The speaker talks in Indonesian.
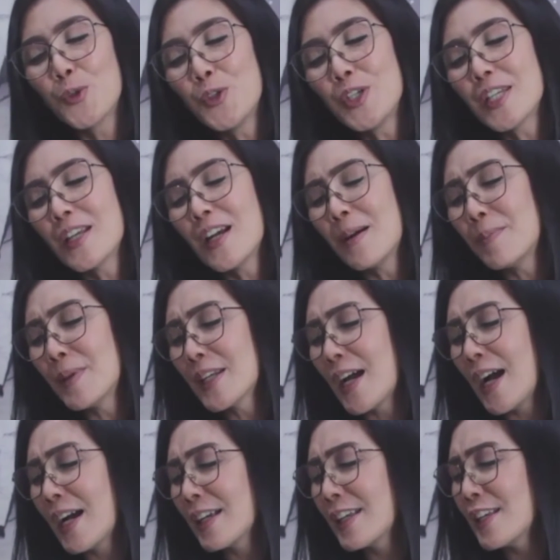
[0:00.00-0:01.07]
dunia
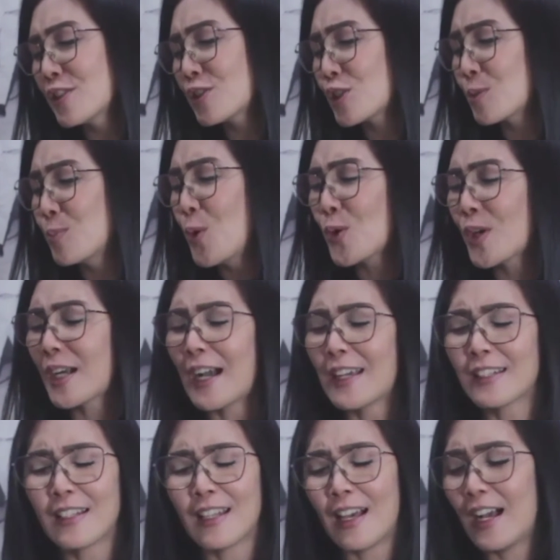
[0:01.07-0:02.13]
menangis
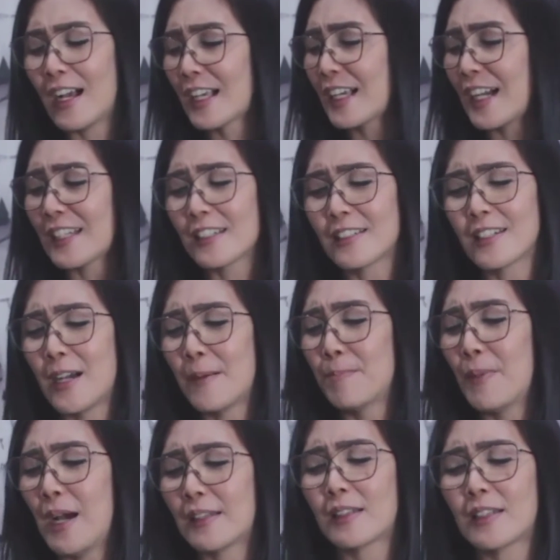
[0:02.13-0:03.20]
bukanlah karena
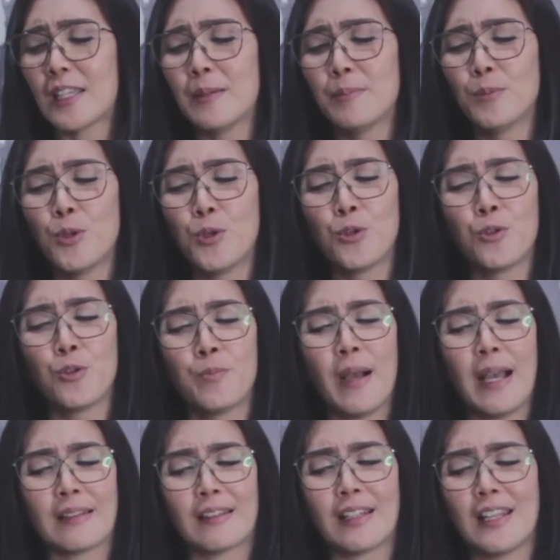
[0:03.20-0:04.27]
matimu
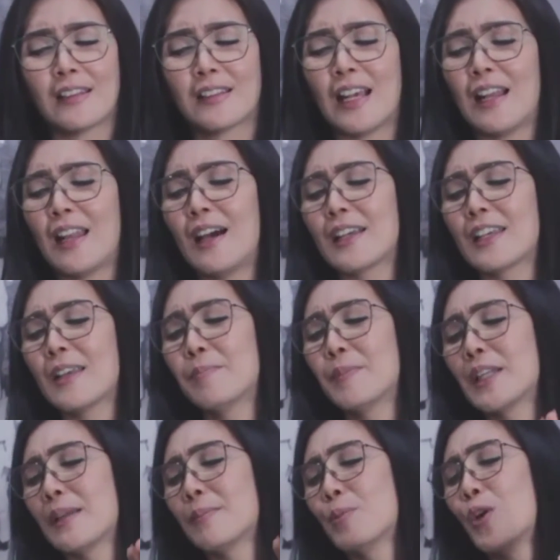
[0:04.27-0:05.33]
mati tak lagi
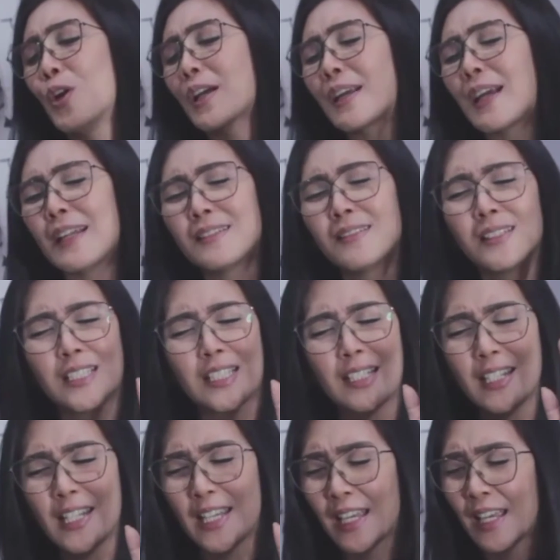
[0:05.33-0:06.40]
menimbulkan
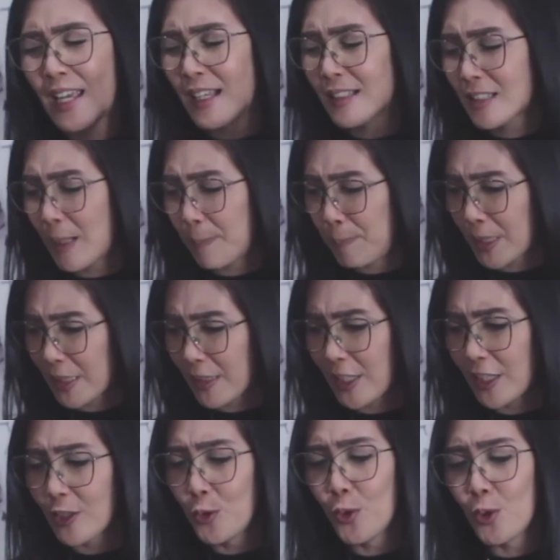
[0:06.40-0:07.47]
sedih
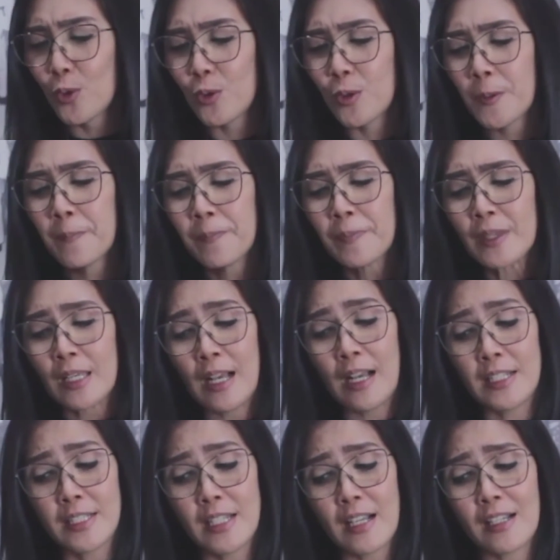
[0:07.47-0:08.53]
seperti dulu.
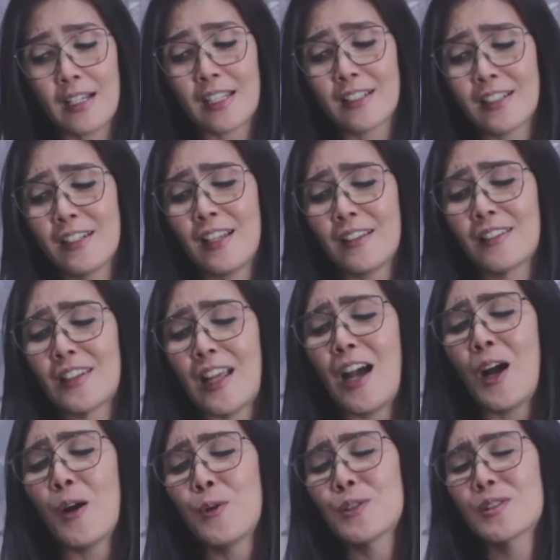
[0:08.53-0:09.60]
Hanya karena
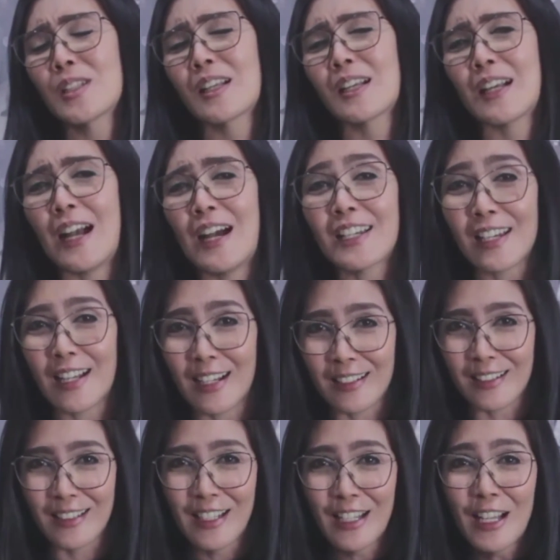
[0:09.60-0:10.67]
tahu
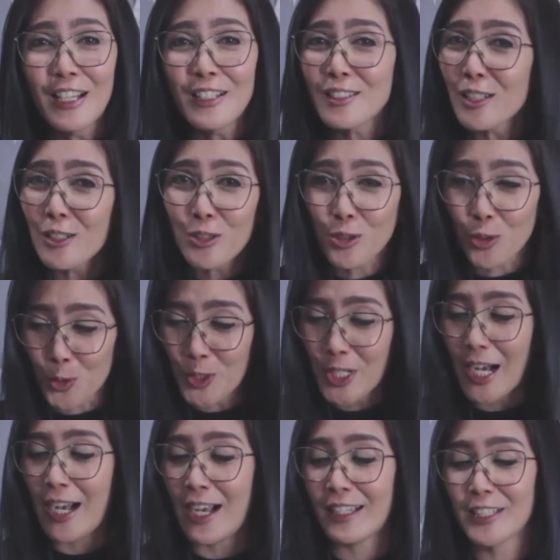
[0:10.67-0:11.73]
sekarang
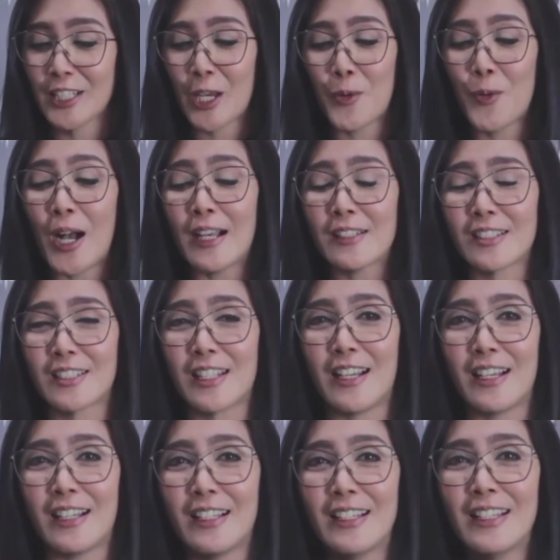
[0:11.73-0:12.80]
sesudah
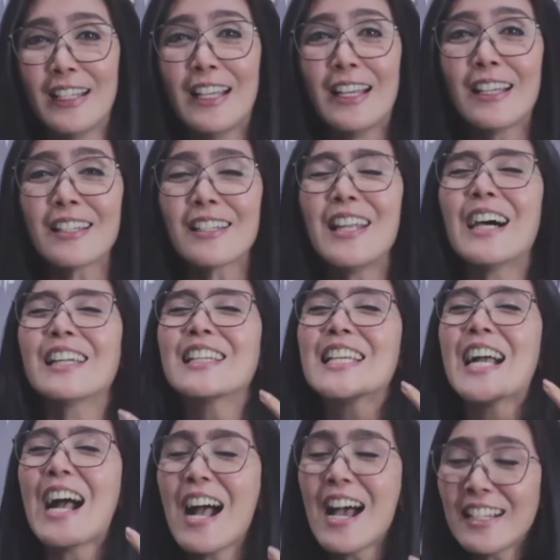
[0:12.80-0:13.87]
dewasa
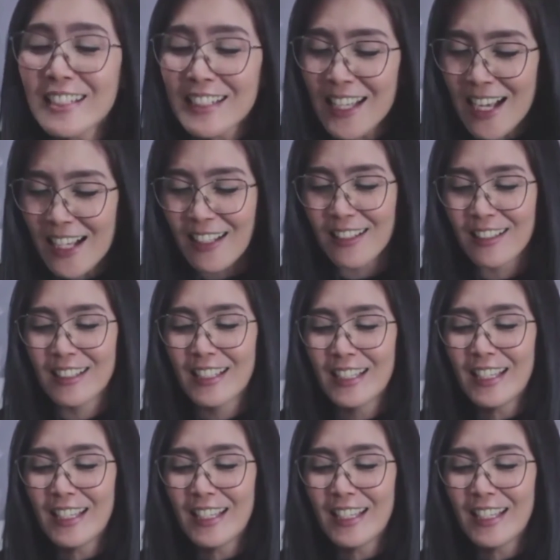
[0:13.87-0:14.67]
dari anak